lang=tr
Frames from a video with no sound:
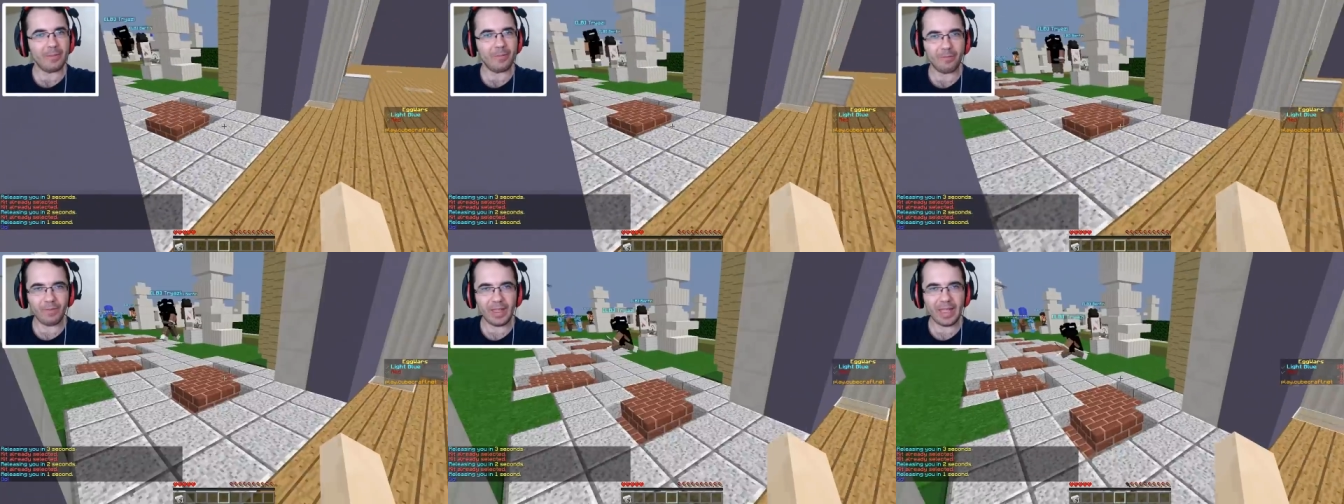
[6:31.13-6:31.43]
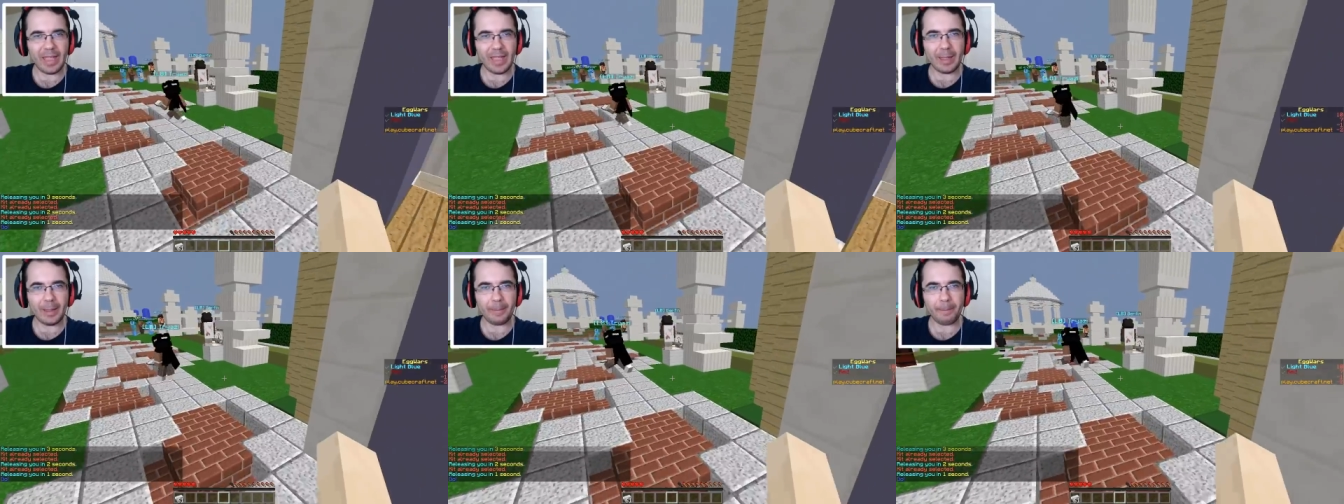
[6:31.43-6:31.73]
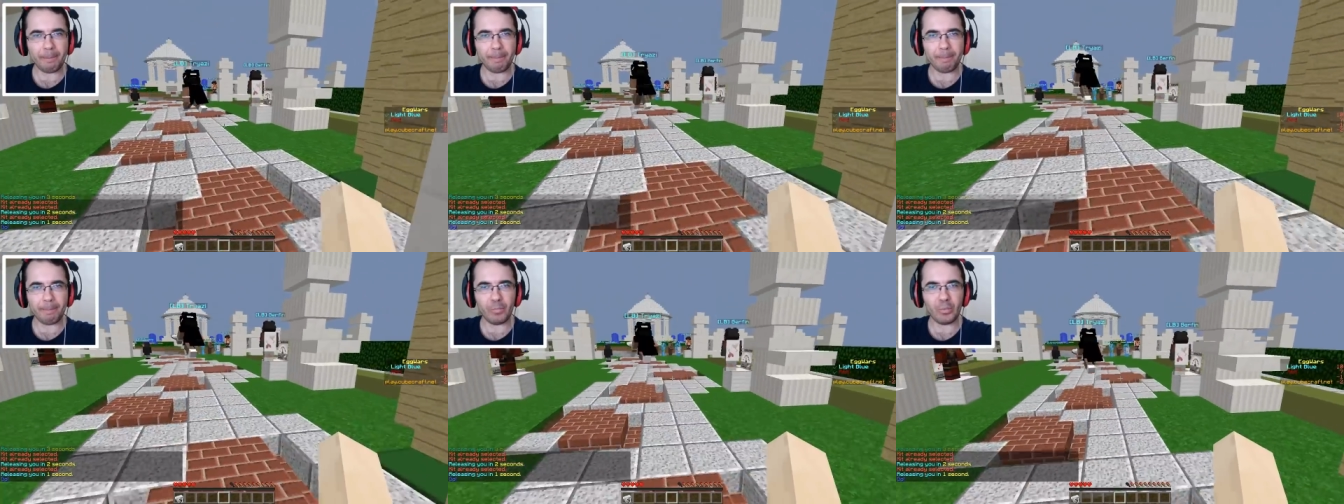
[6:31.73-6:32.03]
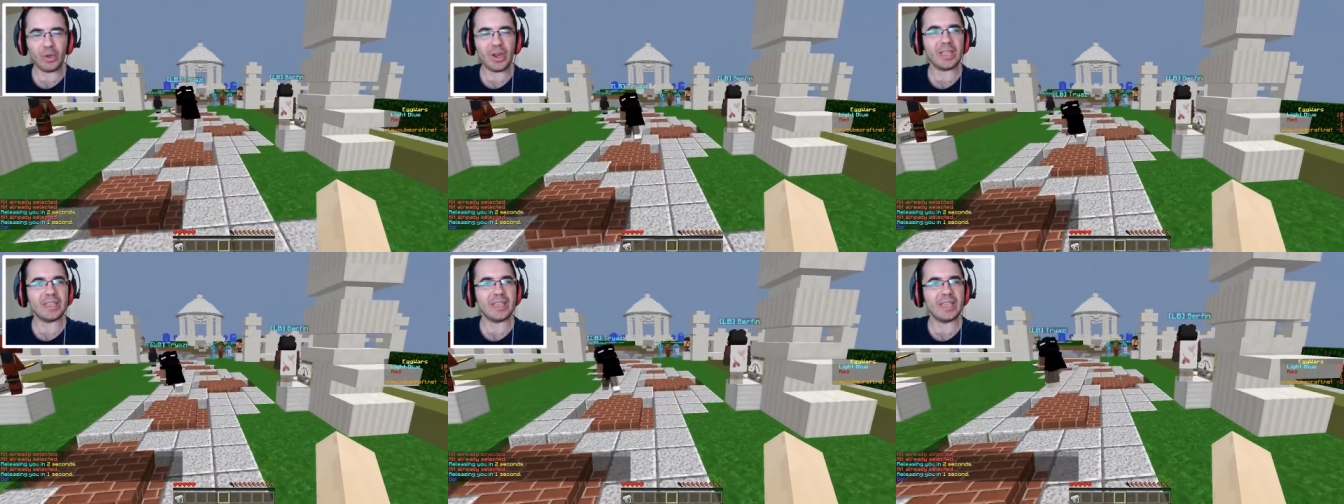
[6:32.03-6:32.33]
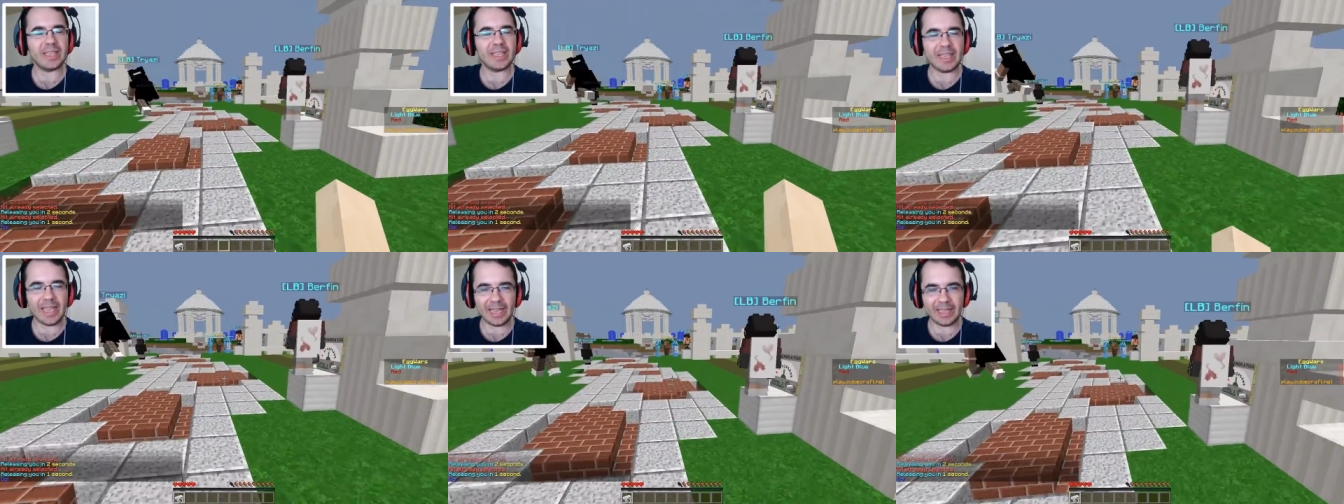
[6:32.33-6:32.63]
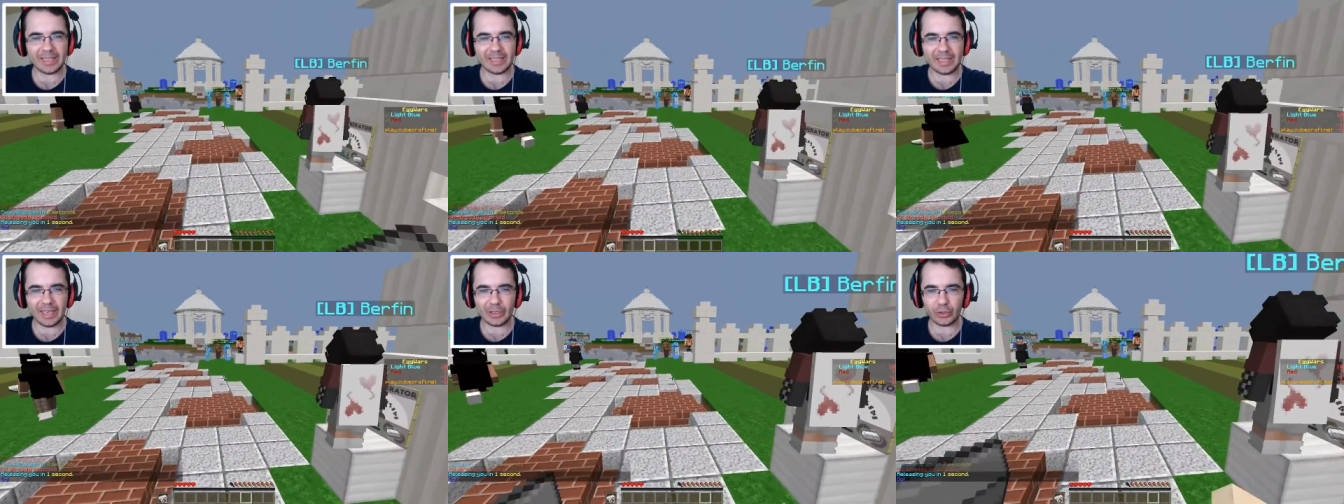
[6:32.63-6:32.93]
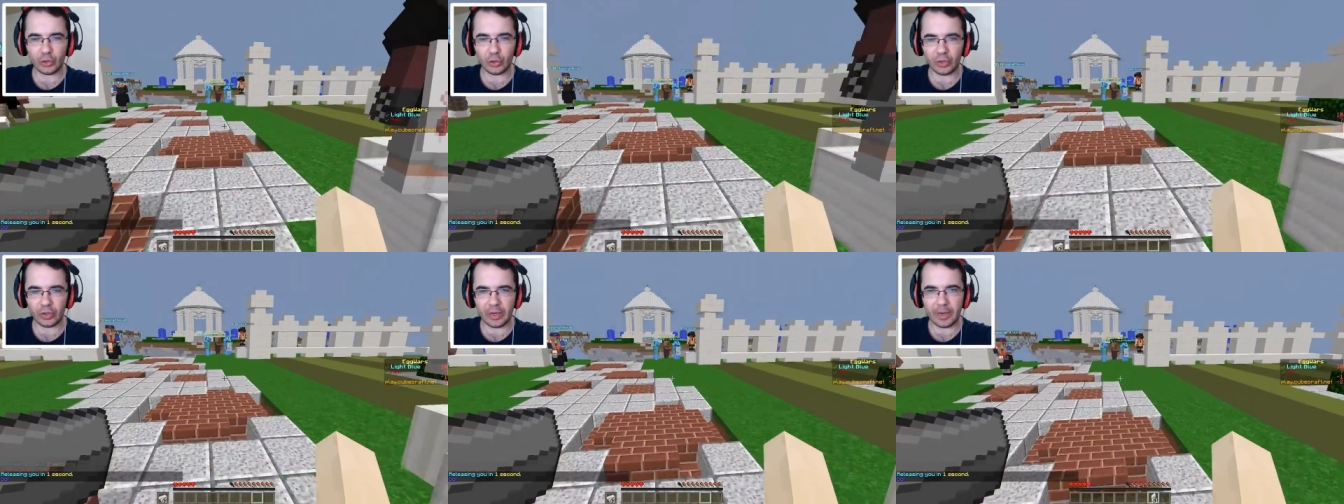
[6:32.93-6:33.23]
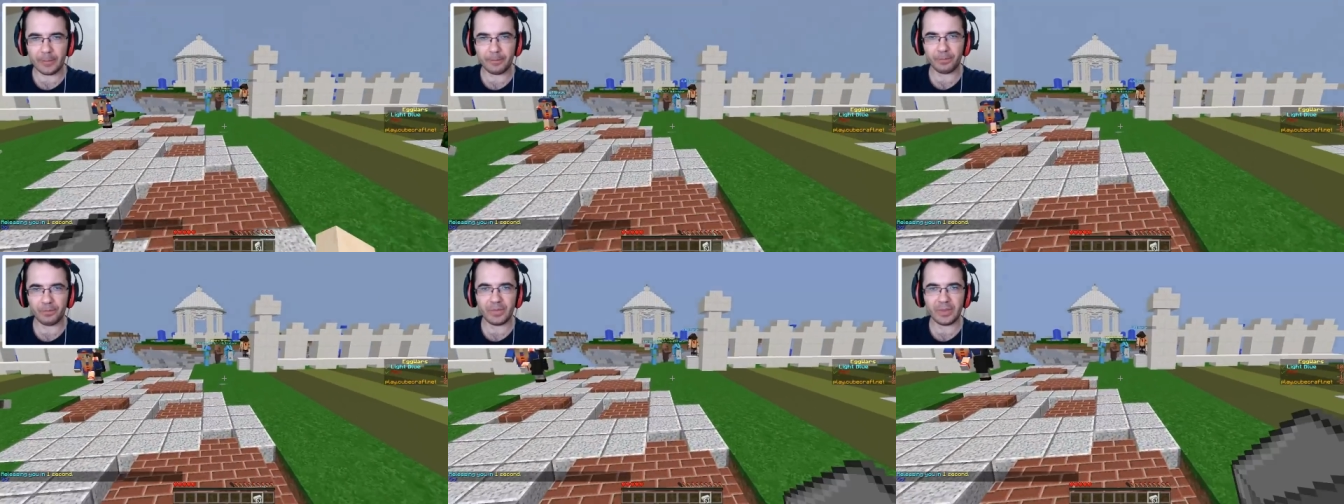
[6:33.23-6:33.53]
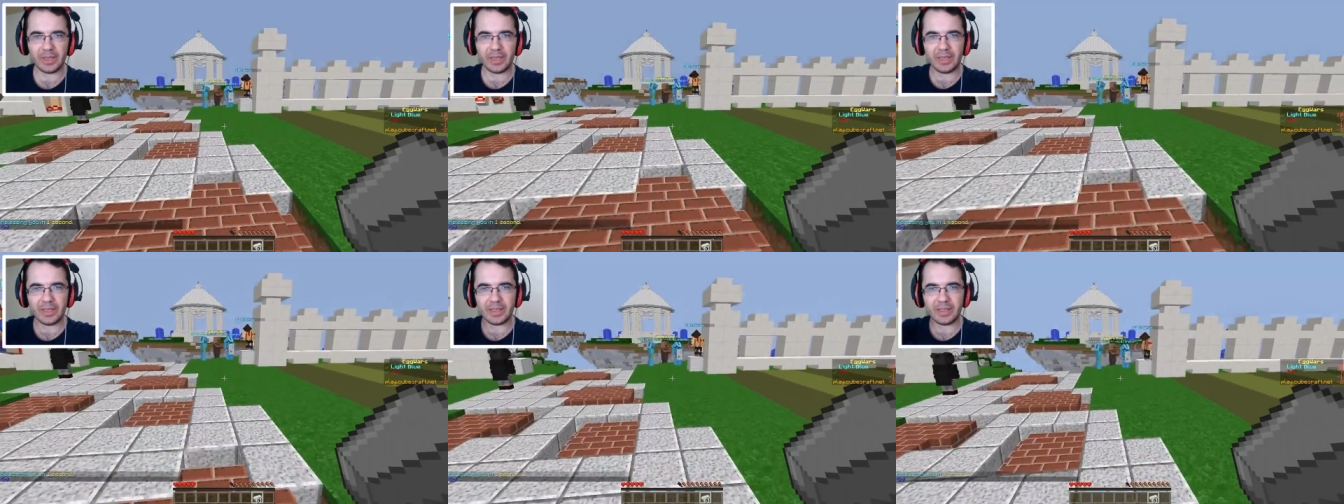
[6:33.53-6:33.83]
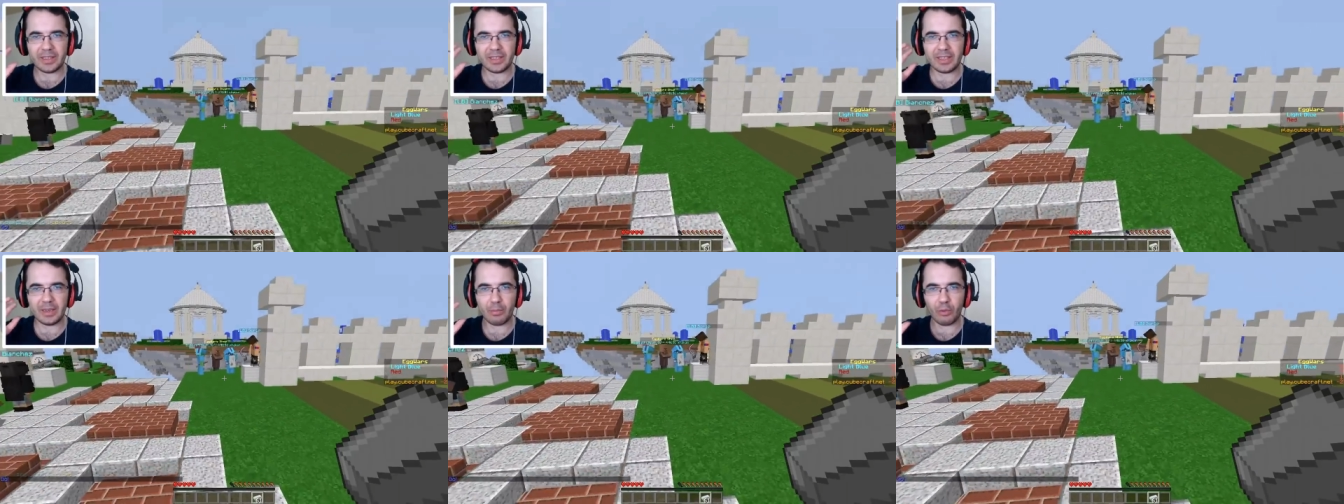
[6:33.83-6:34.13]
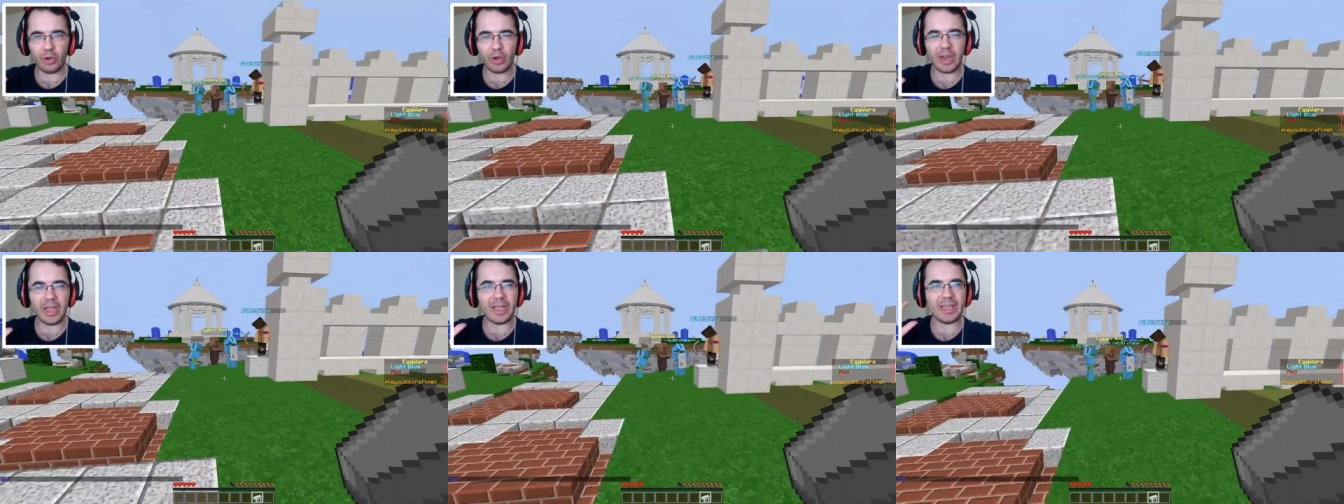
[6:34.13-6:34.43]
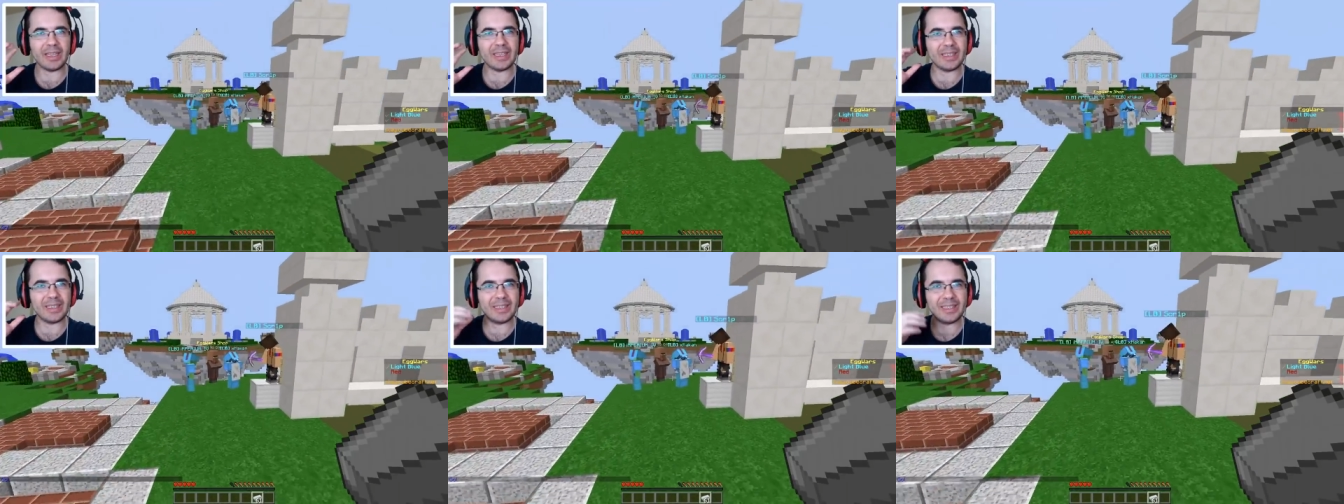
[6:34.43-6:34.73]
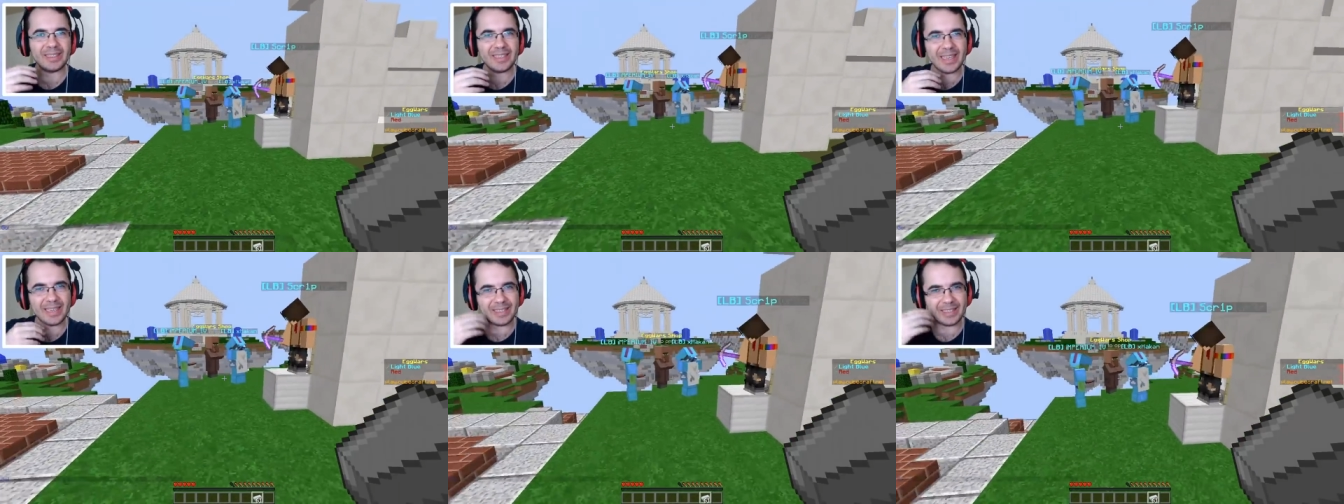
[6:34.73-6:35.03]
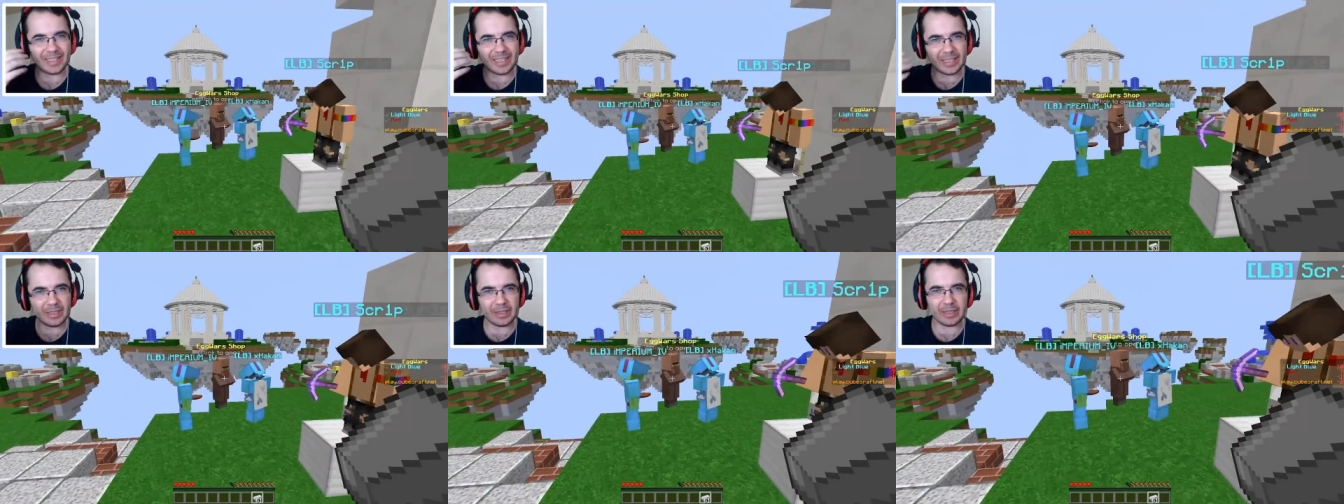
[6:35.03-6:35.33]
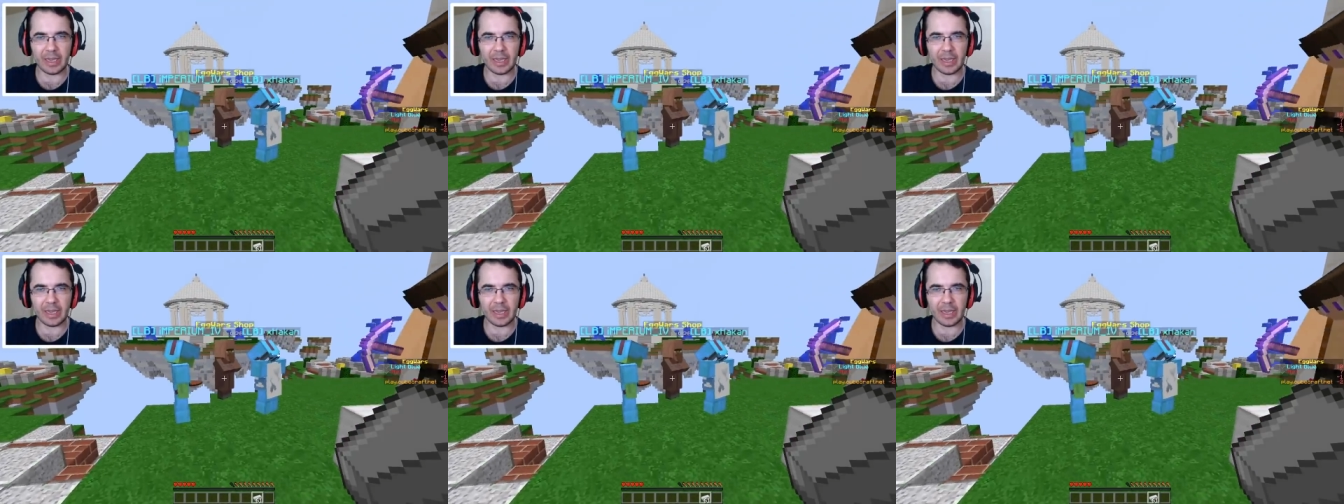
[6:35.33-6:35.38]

Ve bu elektrik geldikten sonra size böyle sessiz